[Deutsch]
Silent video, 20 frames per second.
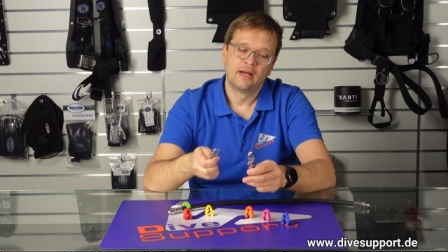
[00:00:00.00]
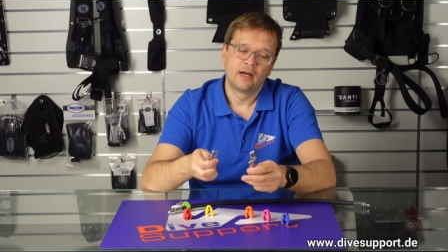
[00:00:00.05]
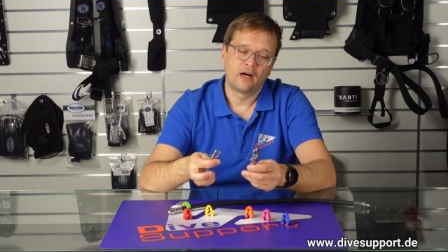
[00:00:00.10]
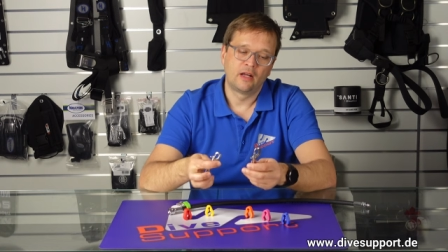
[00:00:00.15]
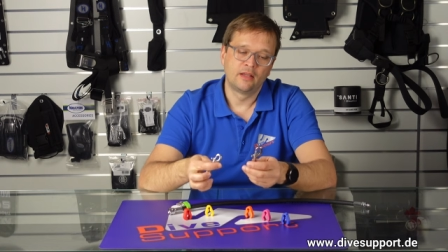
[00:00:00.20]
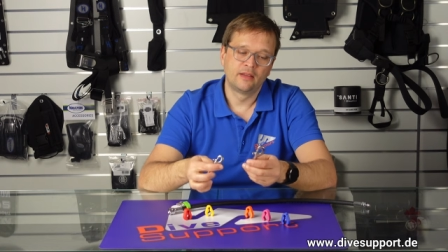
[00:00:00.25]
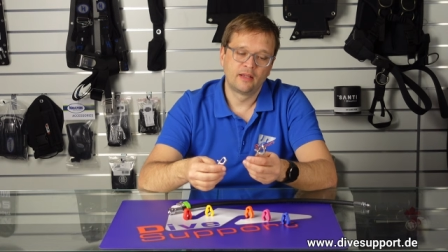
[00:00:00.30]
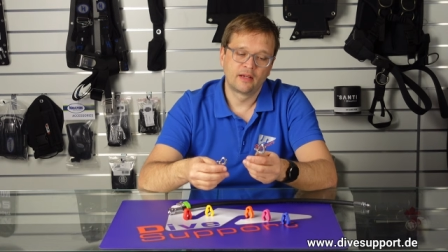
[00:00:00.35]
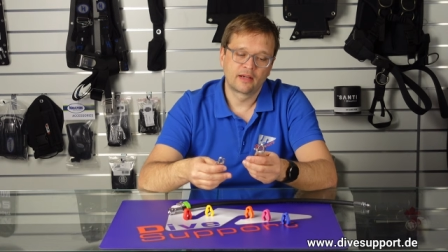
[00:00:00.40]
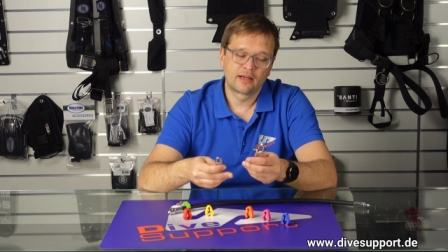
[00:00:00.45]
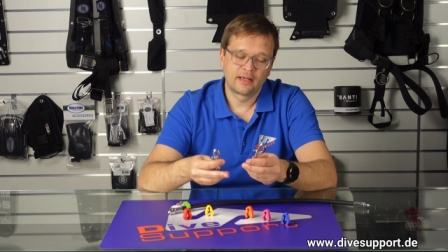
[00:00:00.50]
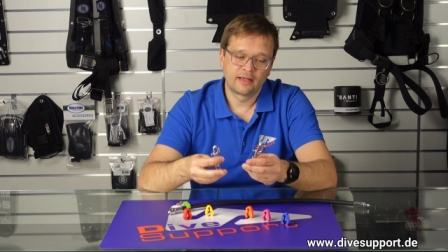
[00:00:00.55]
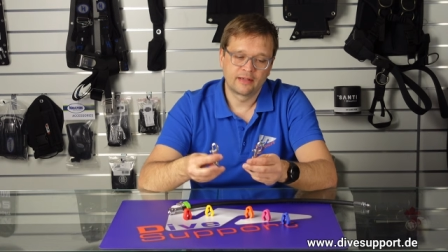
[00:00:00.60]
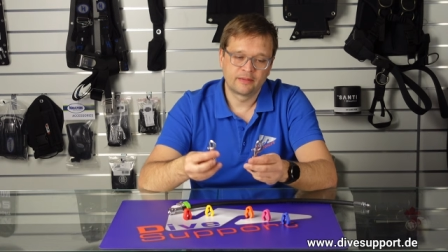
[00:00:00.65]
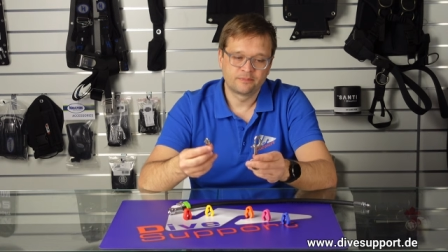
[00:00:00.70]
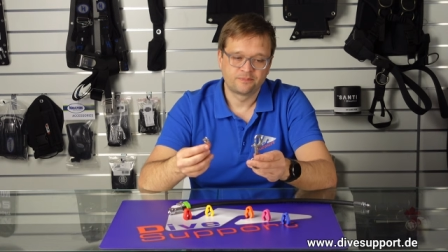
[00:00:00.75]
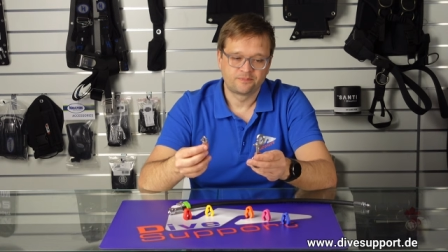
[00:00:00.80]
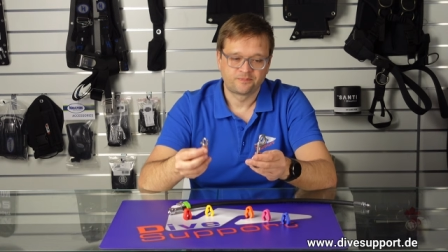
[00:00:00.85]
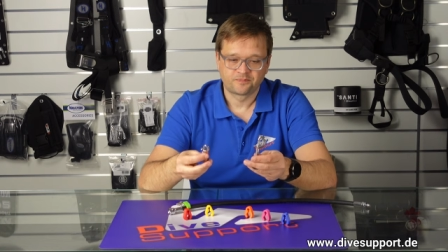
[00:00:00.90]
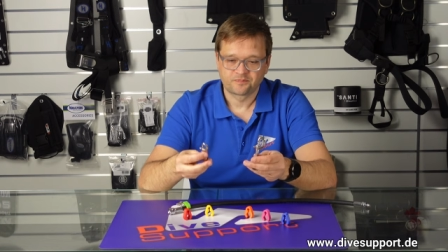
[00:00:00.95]

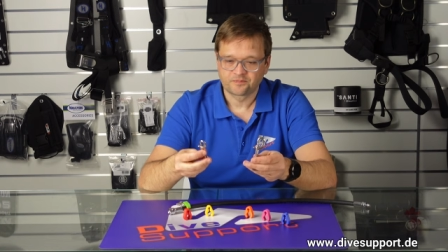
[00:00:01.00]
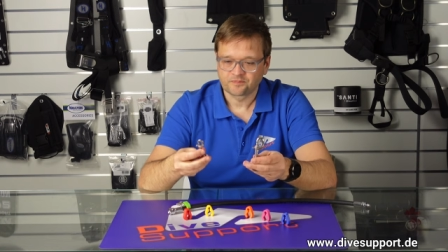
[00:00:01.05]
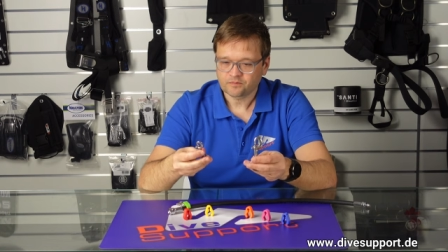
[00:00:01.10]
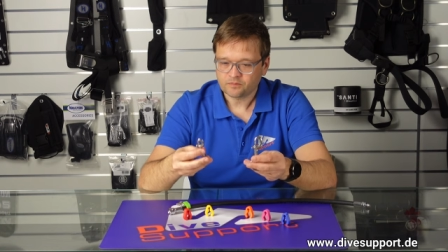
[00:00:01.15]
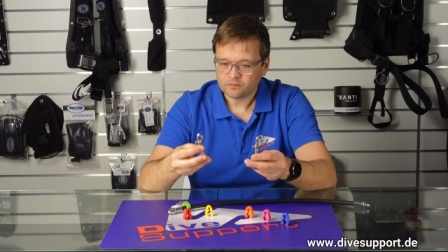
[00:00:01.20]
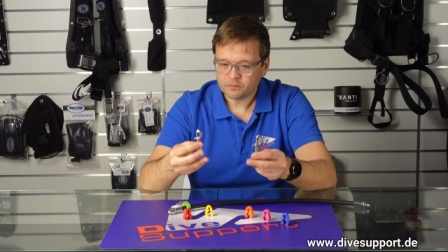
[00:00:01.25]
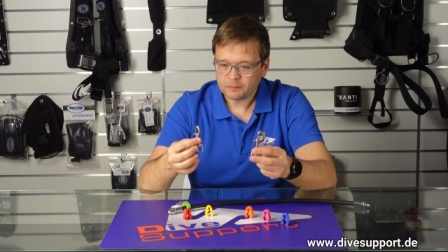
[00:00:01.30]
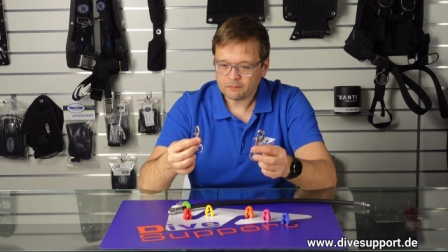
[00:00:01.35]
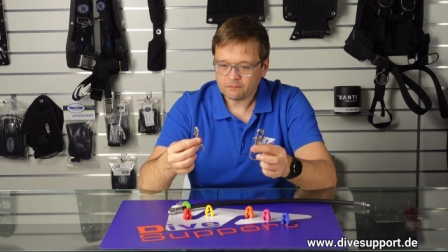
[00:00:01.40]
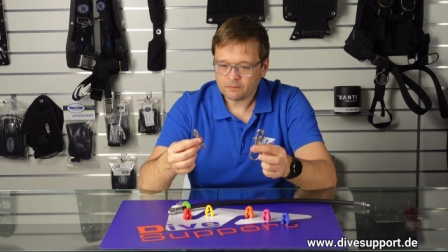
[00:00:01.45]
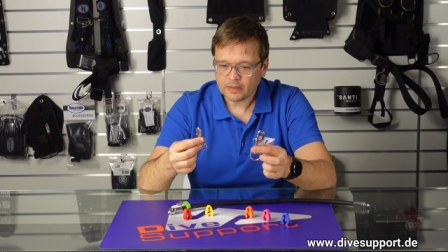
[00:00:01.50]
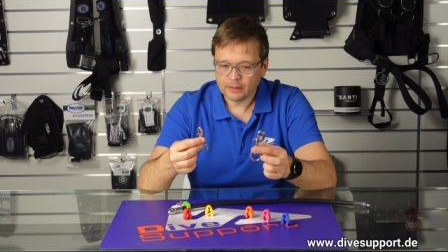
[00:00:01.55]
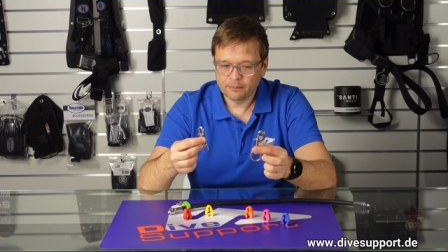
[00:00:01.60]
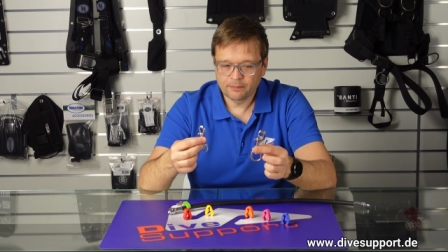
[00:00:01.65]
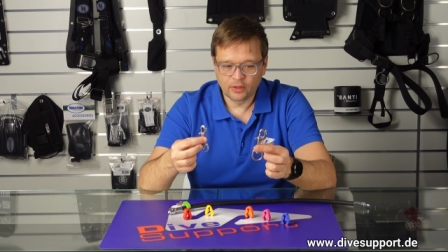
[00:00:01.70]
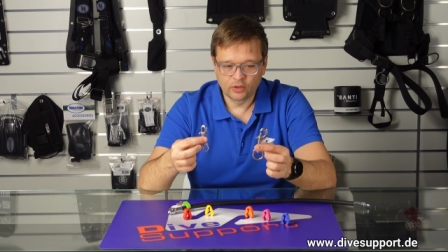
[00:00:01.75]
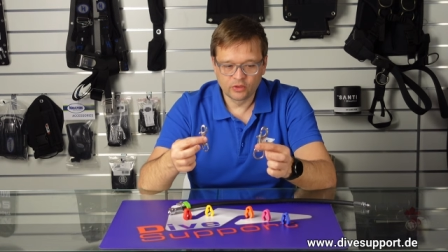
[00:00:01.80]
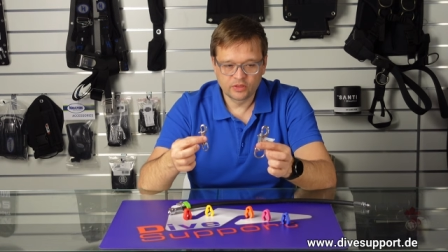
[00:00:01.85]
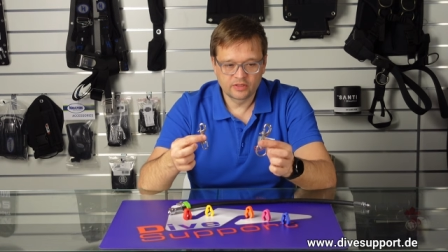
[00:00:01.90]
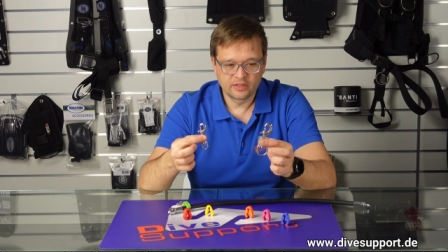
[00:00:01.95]
andere
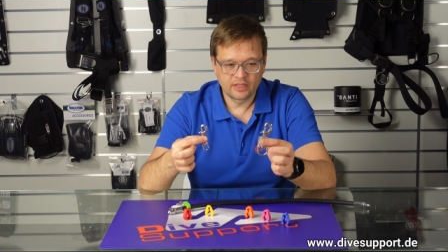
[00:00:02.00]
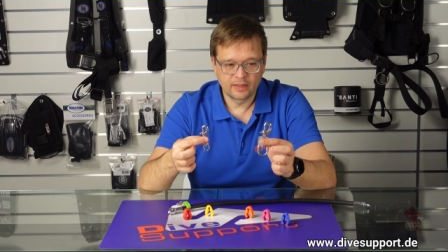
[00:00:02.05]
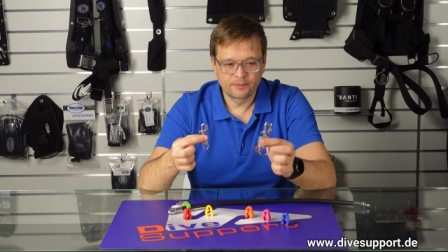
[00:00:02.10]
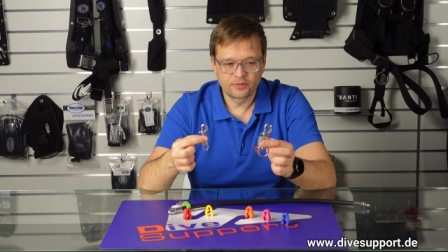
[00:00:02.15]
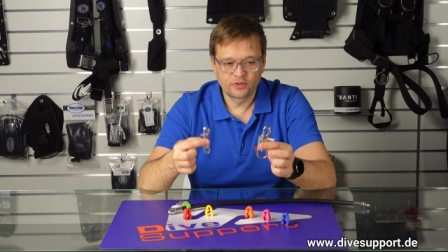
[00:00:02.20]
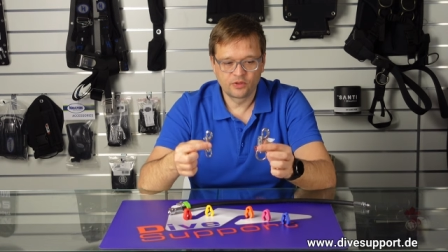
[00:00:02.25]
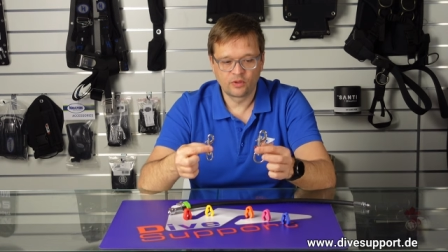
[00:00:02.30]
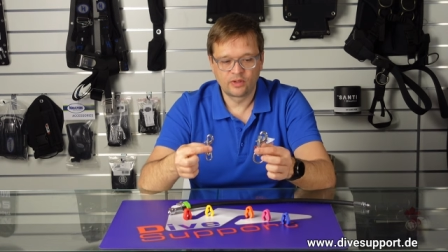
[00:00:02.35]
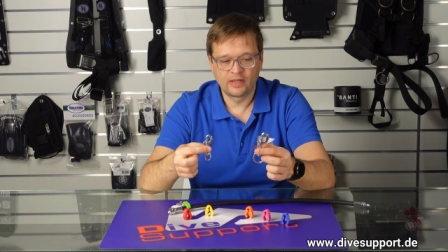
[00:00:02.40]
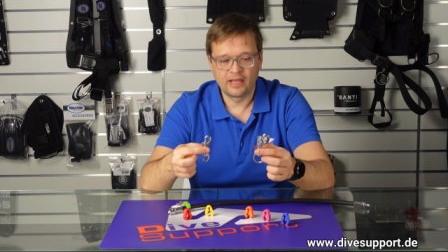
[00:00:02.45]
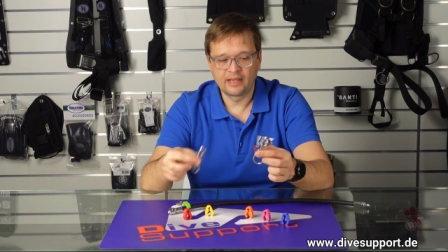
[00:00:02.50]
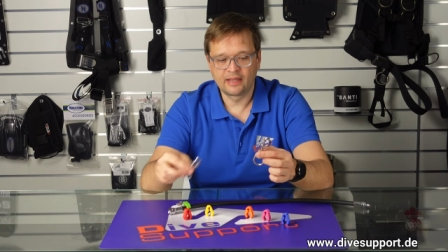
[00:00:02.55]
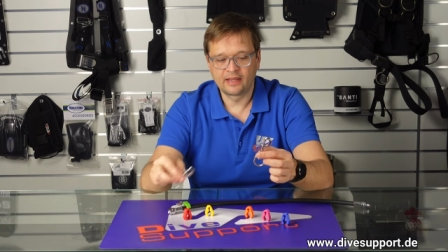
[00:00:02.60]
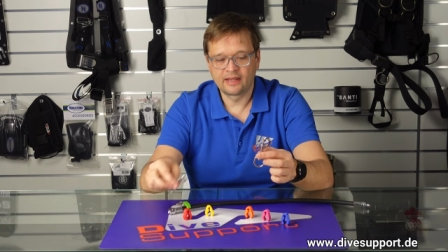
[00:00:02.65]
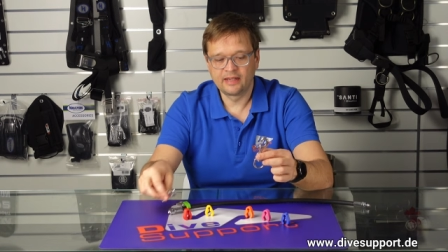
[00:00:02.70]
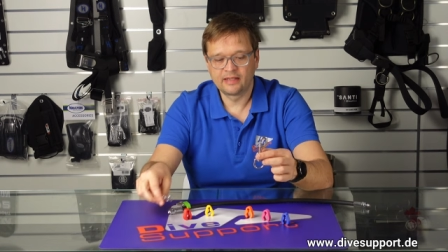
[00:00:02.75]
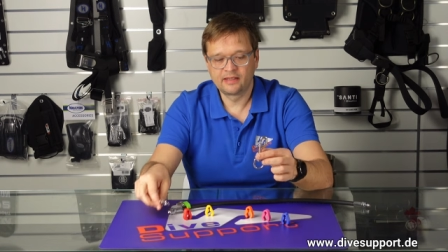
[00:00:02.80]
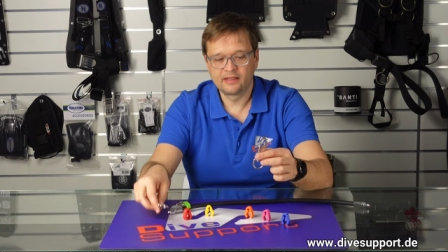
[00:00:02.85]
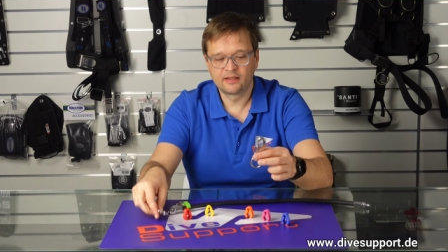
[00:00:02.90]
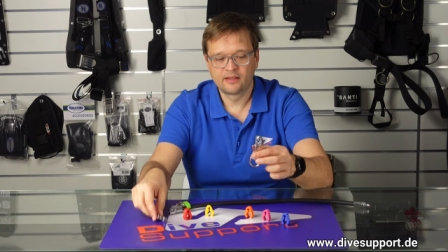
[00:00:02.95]
Bolt Snaps noch
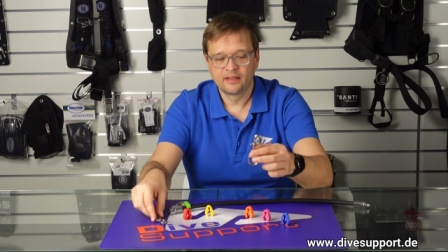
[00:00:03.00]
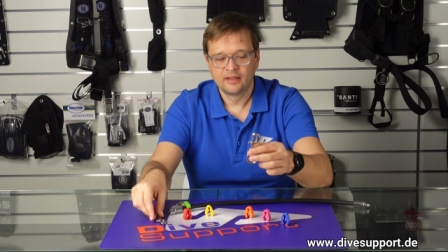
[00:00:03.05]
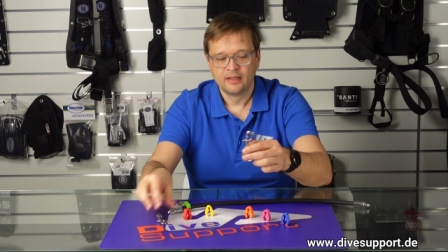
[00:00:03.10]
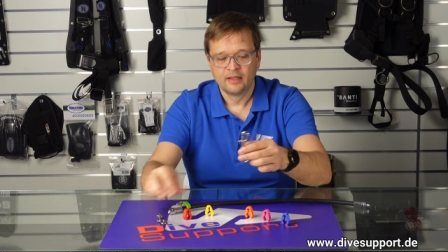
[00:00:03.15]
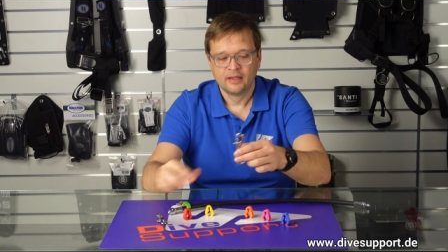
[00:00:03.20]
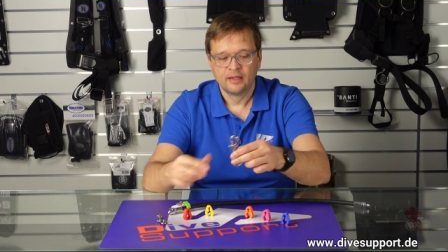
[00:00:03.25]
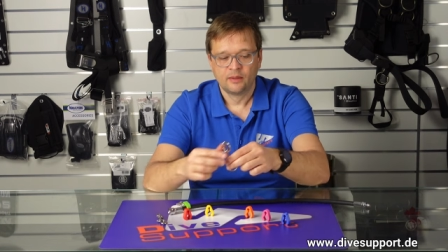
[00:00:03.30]
hergerichtet.